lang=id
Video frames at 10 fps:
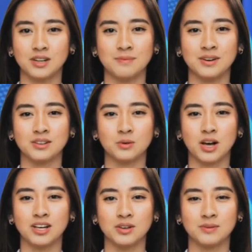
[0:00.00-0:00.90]

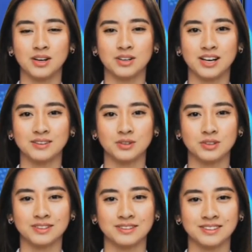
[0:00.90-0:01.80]
warahmatullahi wabarakatuh.
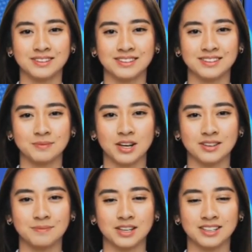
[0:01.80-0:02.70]

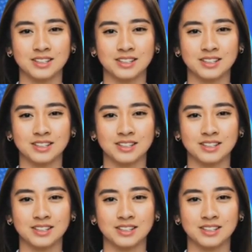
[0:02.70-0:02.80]
Semangat pagi